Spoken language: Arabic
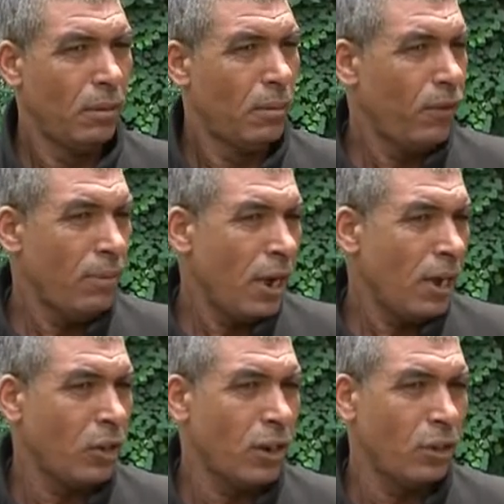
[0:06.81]
ما فما
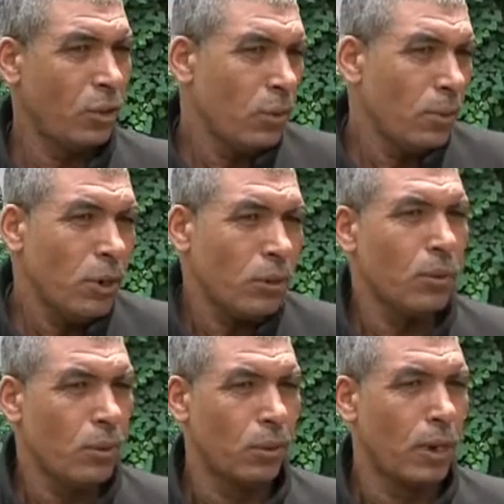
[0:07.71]
حد شيء شكوك مش
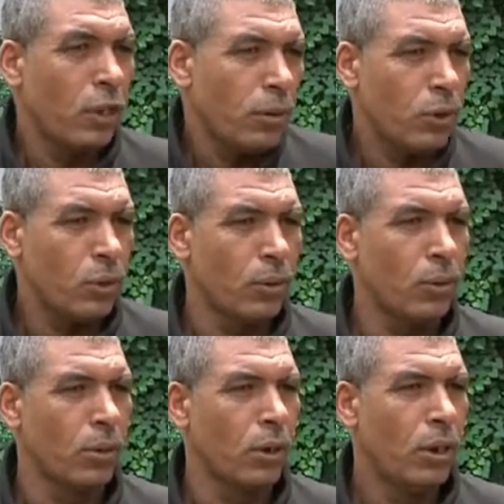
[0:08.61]
شكوك أكثر من شكوك